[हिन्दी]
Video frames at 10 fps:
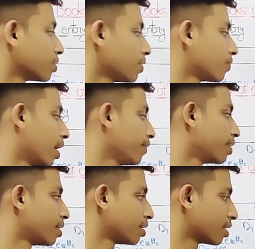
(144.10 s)
थाउजेंड
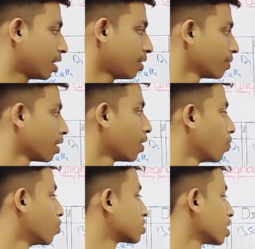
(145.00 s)
फाइव हंड्रेड था
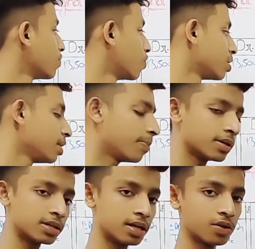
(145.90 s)
उसका फोर्टी
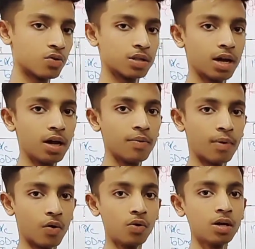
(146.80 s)
परसेंट जो था
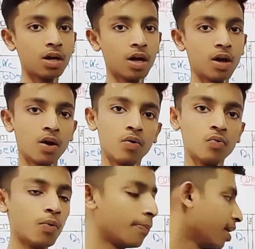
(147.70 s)
अमाउंट वो